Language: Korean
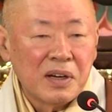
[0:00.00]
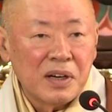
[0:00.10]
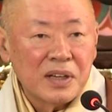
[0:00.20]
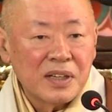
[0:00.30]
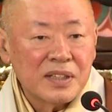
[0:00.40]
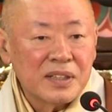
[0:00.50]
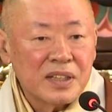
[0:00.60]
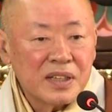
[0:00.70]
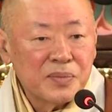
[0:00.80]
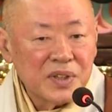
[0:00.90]
어려서
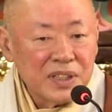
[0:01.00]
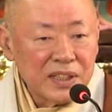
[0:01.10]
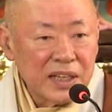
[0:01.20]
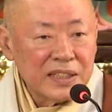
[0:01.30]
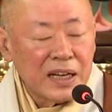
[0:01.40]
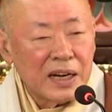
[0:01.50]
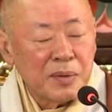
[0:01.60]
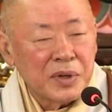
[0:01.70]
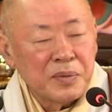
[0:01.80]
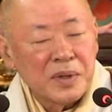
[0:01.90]
철없는 시대
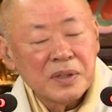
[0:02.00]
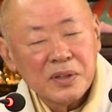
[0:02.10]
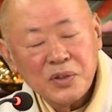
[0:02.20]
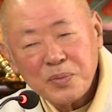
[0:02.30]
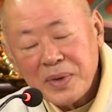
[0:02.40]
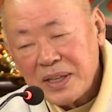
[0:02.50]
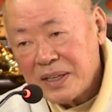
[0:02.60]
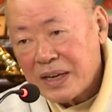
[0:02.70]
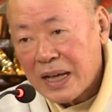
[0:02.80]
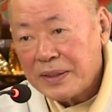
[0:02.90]
잘라버리면 그것도 몇
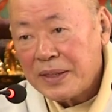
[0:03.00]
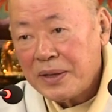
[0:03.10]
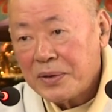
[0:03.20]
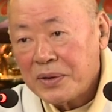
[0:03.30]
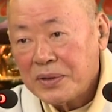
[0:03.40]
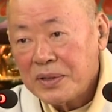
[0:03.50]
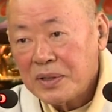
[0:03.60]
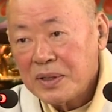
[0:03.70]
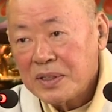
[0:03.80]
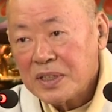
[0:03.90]
년 안 돼요.
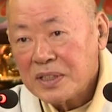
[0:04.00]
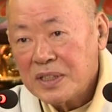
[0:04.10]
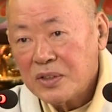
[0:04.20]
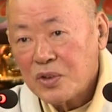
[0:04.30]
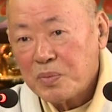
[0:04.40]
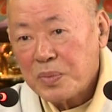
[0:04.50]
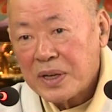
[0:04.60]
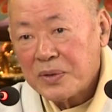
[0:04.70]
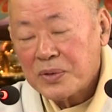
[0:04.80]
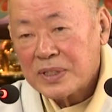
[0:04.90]
정신
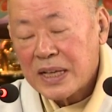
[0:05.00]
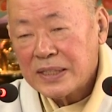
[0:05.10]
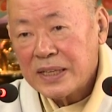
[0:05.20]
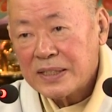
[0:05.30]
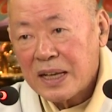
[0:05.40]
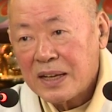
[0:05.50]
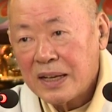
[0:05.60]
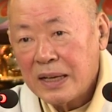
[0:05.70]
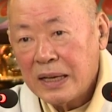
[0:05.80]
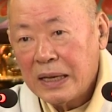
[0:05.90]
똑바르고 산 세상
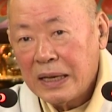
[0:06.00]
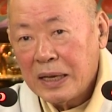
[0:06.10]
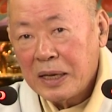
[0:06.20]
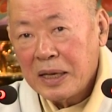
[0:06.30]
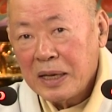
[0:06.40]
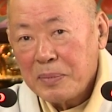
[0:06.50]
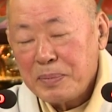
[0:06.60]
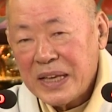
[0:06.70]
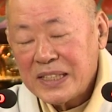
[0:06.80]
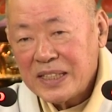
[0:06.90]

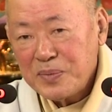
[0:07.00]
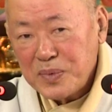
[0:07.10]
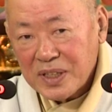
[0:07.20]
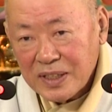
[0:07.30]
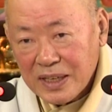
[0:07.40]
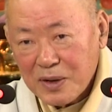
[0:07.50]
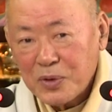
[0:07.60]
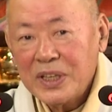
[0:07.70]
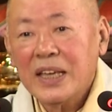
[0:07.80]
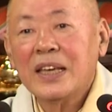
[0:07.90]
몇 십
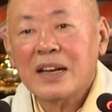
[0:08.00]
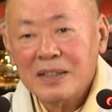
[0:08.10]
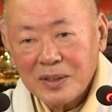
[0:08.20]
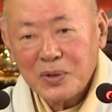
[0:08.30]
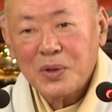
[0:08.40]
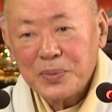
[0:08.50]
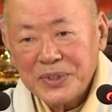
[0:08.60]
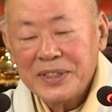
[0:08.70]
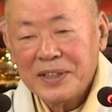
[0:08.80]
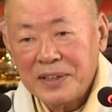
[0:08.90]
년이라고 얘기할 것도
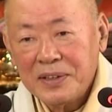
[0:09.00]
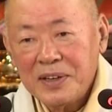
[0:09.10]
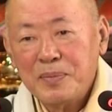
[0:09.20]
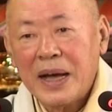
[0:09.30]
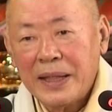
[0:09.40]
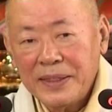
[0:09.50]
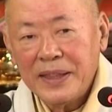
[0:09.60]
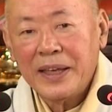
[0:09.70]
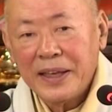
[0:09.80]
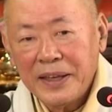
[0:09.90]
없어. 얼마 안
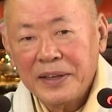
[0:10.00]
돼.